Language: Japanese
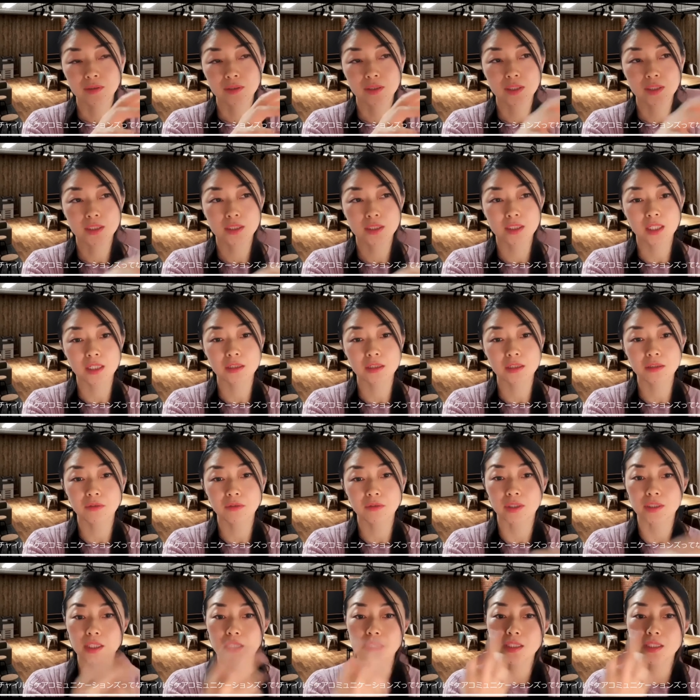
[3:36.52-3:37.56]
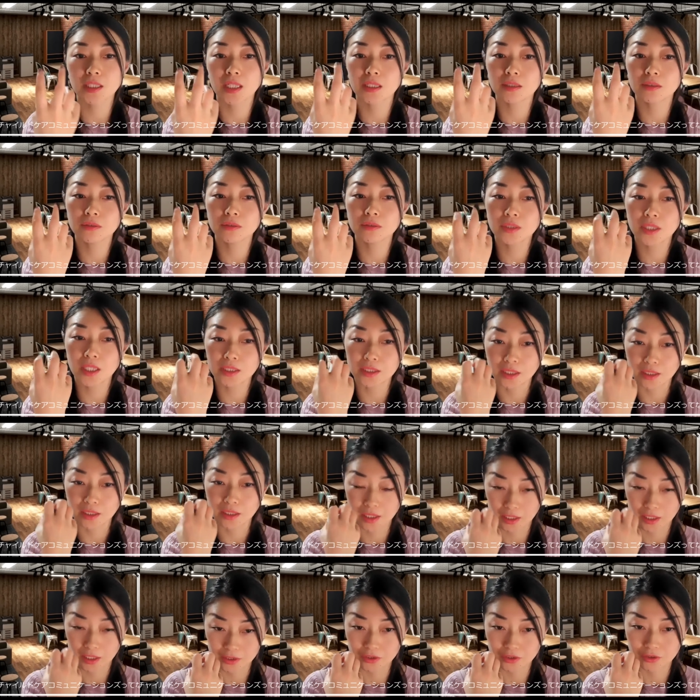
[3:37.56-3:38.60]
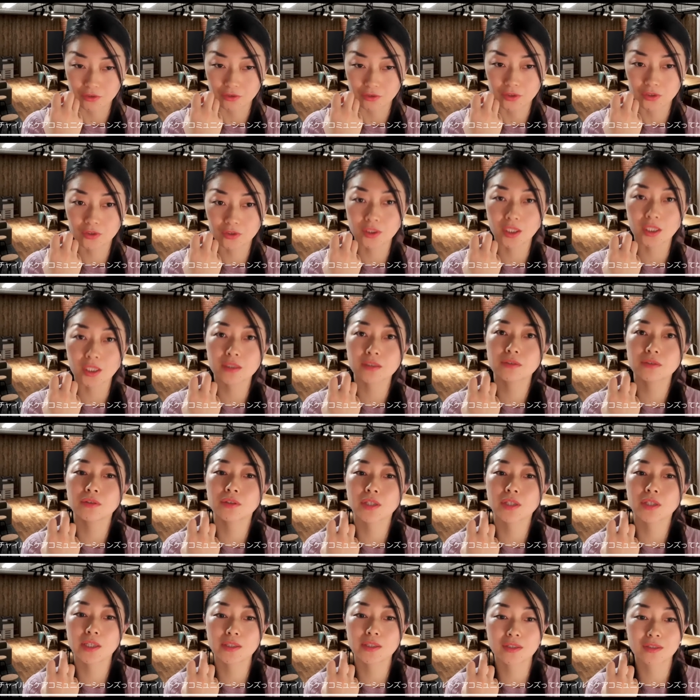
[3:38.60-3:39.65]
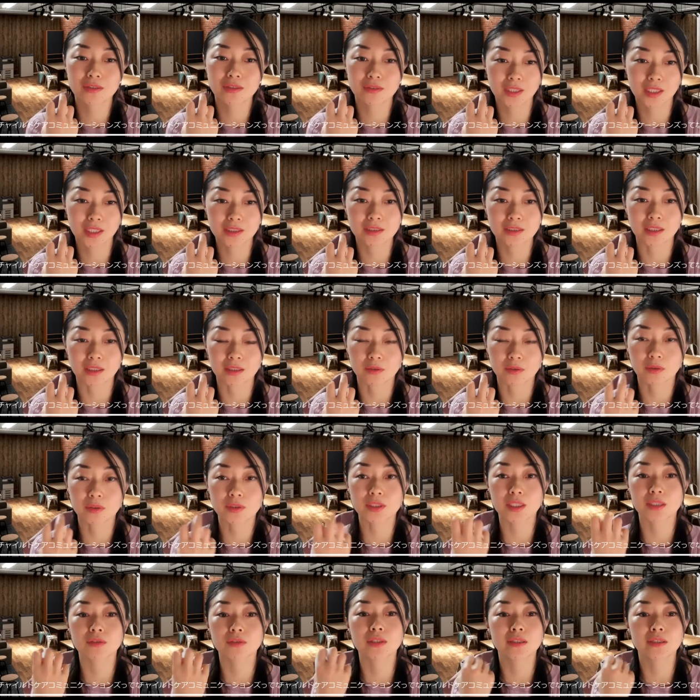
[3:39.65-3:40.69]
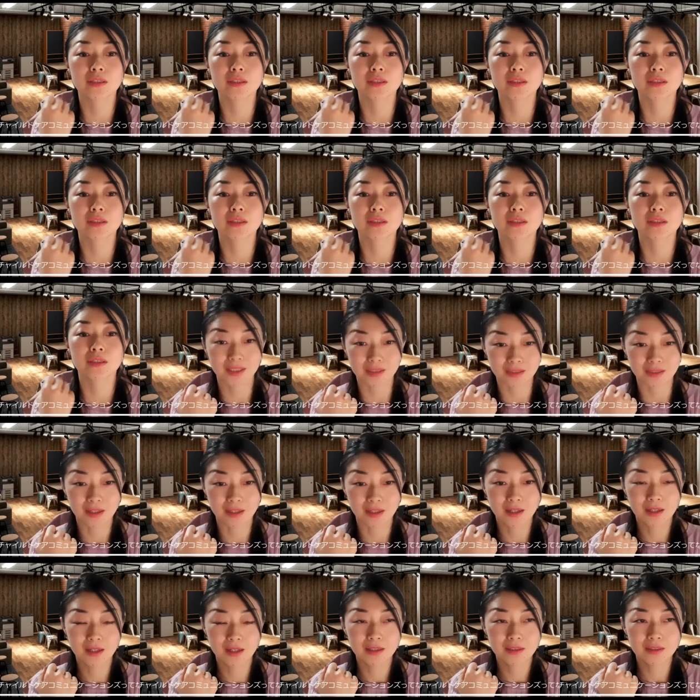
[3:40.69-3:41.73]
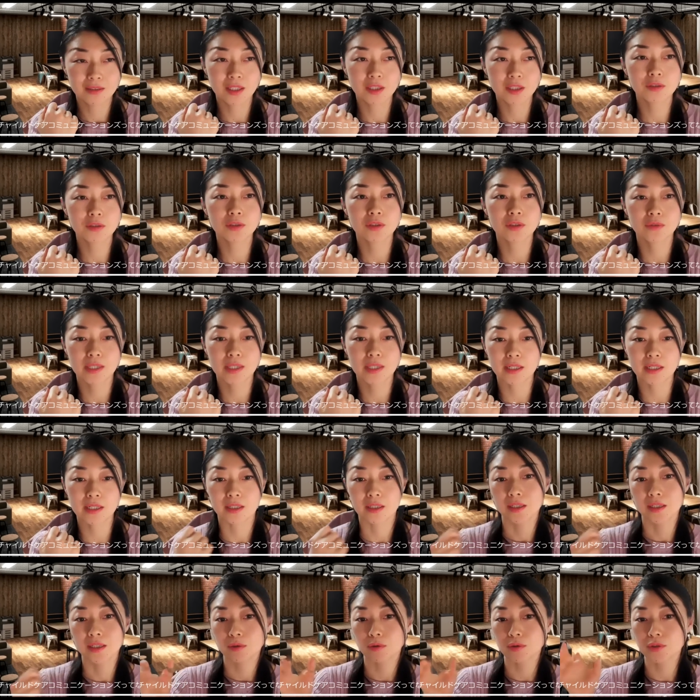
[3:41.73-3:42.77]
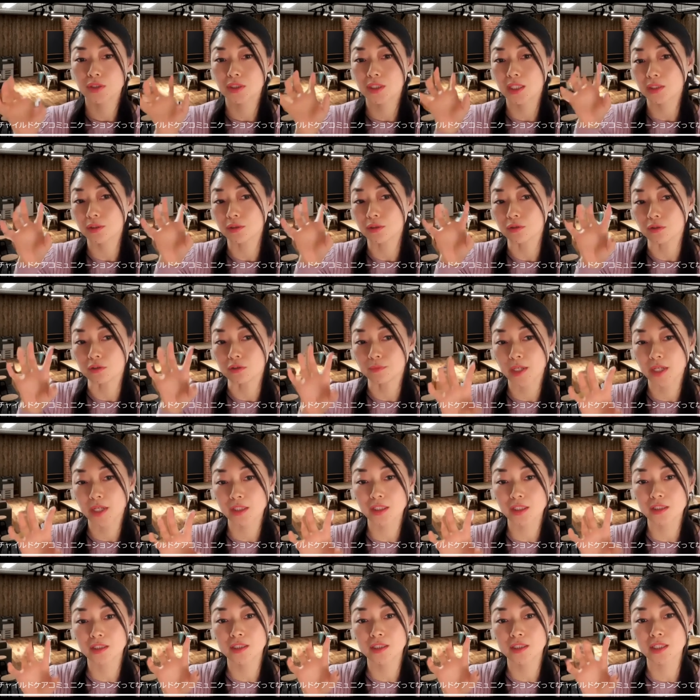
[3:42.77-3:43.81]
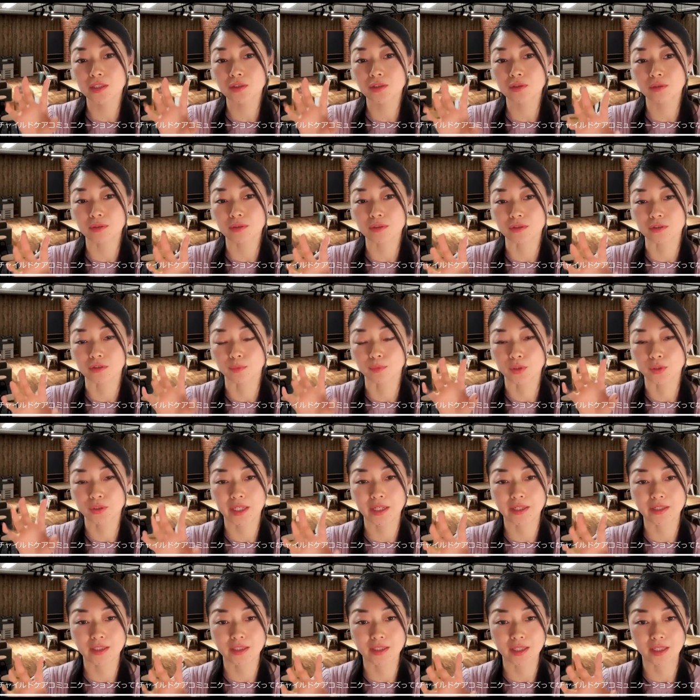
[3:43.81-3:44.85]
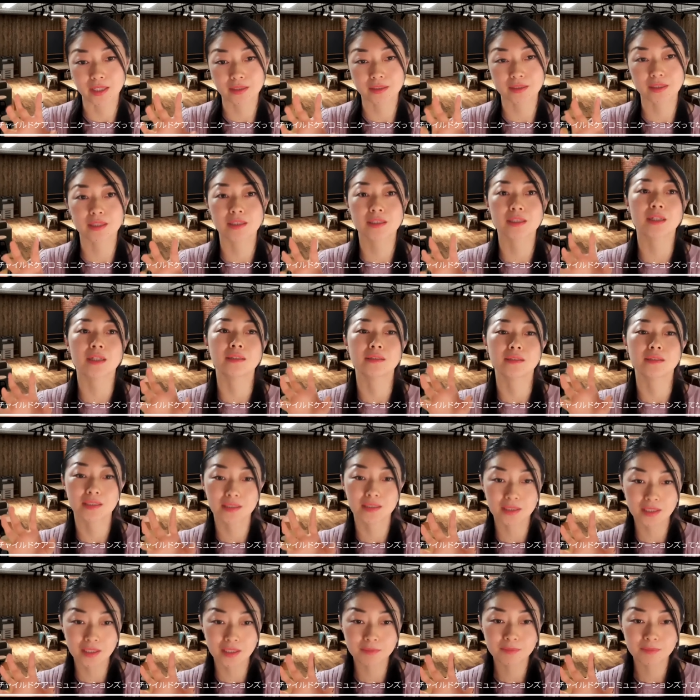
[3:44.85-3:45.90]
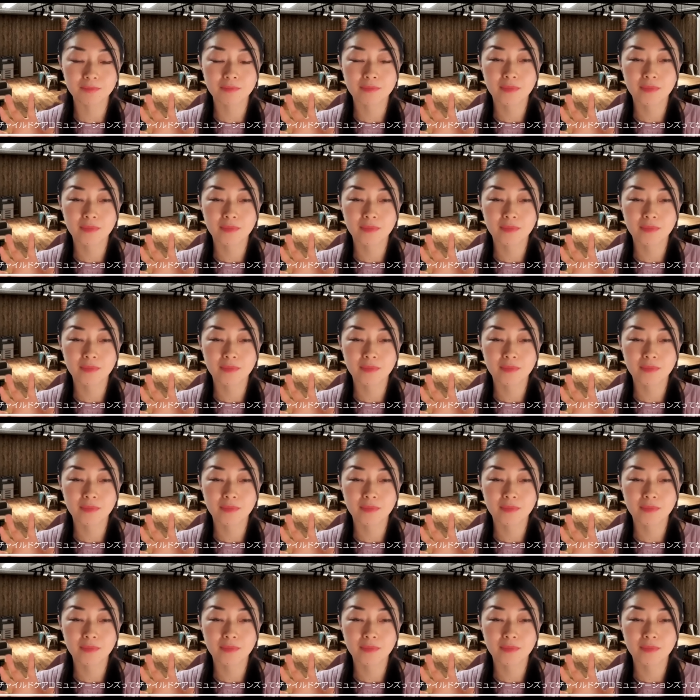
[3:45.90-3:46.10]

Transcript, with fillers: 実際に私が受けた研修受託の研修だったりコンサルティングだったりっていうのはこちらの梅花リレーションズを母体にやっていたんですね。